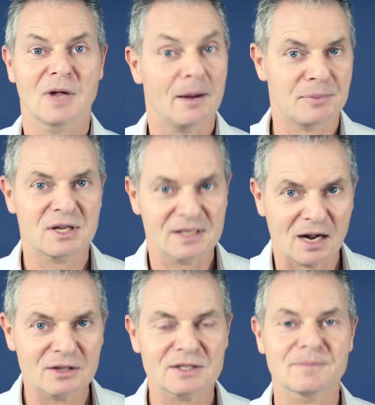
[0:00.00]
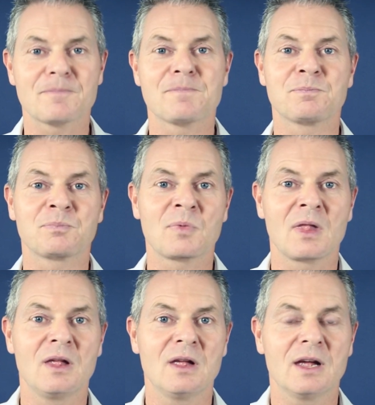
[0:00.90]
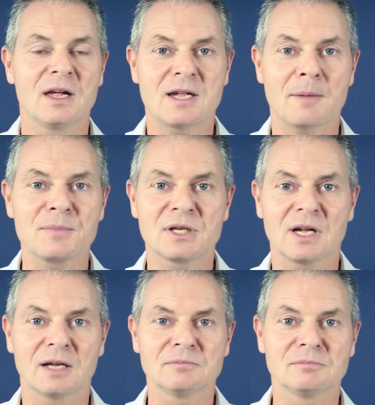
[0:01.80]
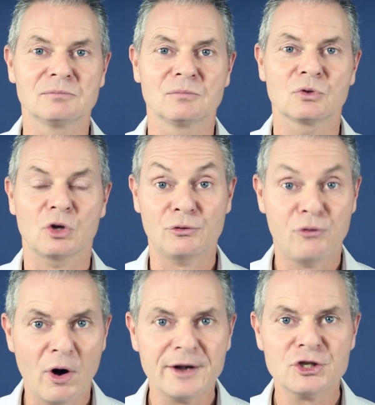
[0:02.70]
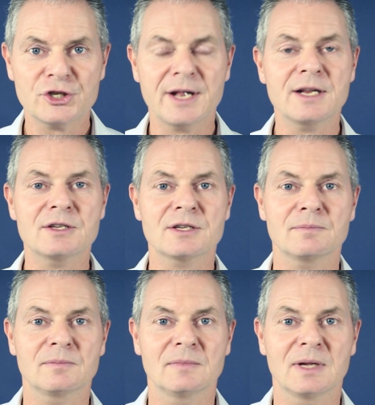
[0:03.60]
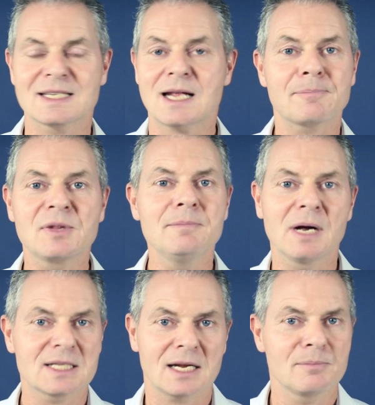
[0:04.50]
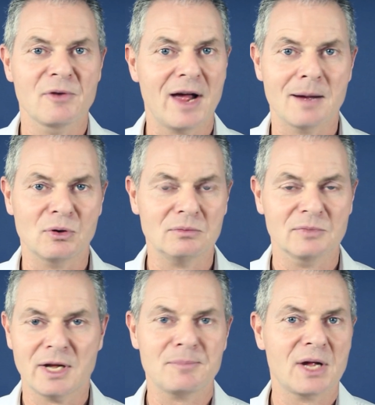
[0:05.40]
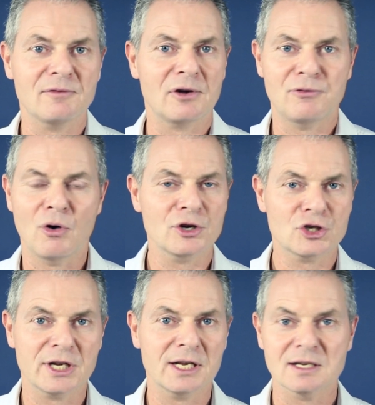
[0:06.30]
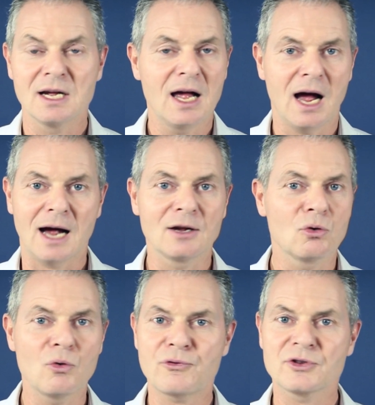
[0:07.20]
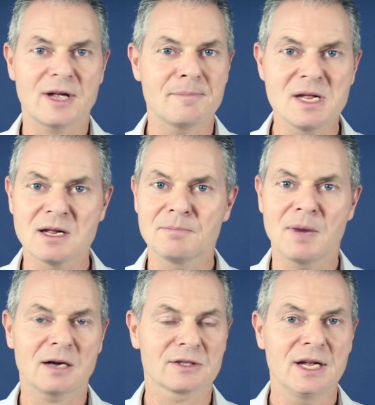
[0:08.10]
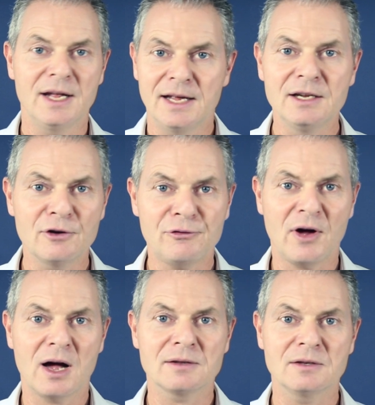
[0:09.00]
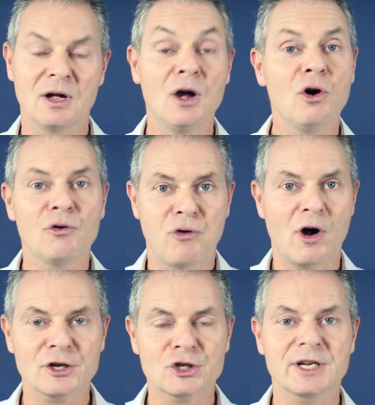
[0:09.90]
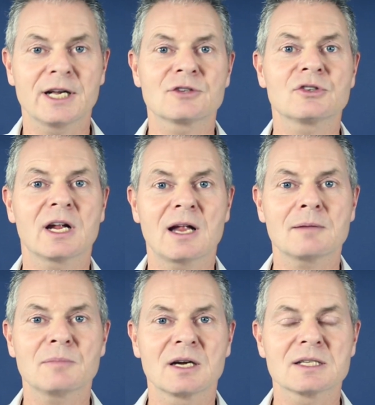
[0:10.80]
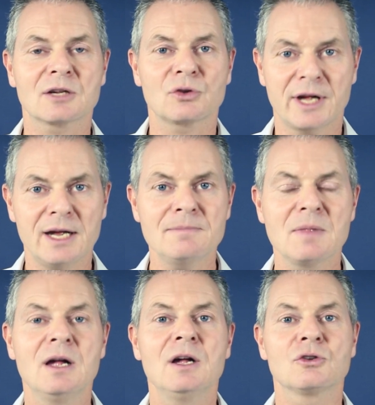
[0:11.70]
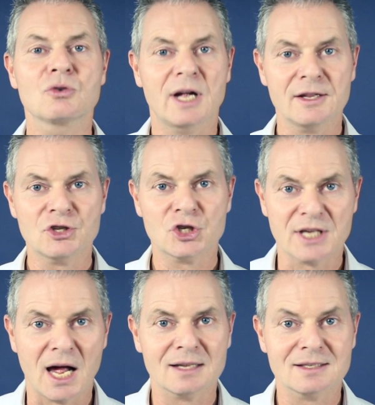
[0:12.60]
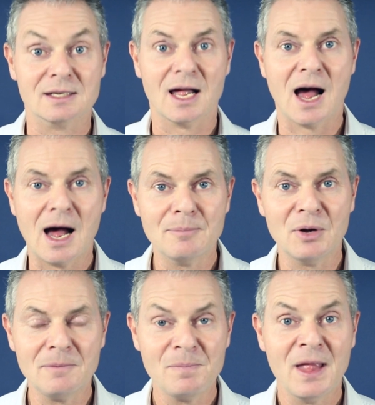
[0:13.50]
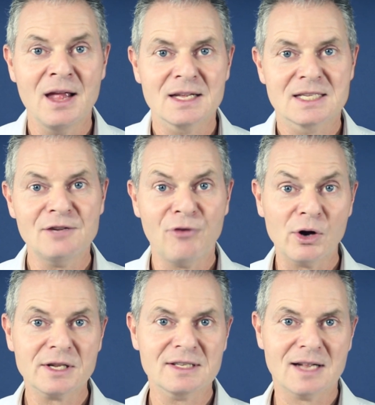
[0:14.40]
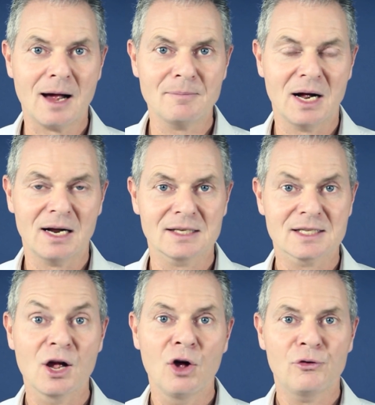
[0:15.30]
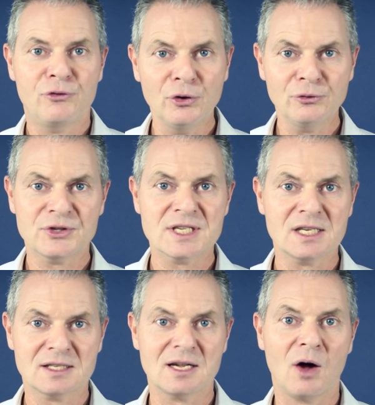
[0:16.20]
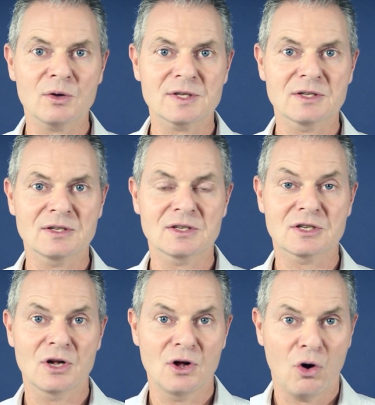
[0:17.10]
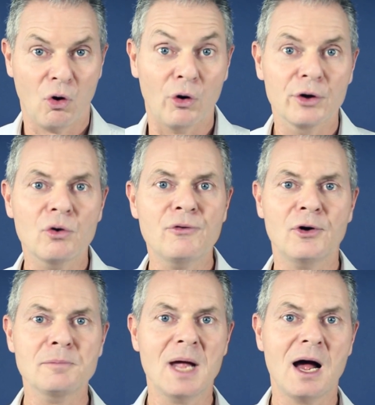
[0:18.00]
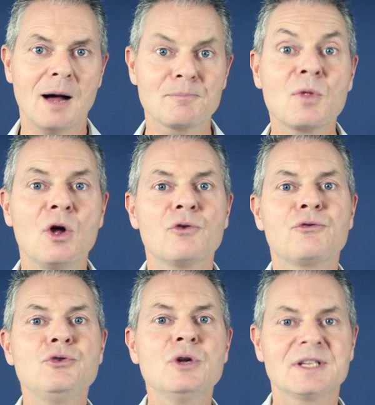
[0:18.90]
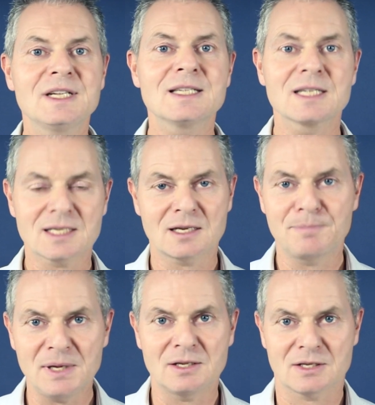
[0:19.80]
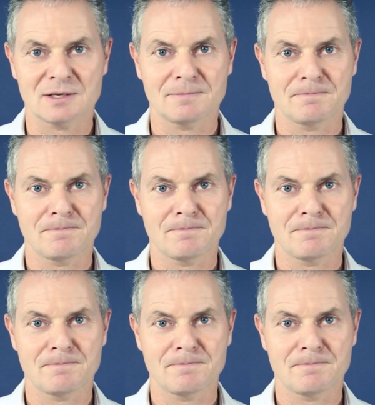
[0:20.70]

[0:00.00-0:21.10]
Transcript: Habe ich gedacht. Ich habe mich dann dort vorgestellt. Es gab niemals eine Bewerbung. Ich habe mich einfach vorgestellt, angerufen, Termin gemacht, hingefahren, vorgestellt und dann hat man gesagt, okay, du kannst starten. Aber sie wollten damals 50.000 Euro von mir haben für dieses Gebiet.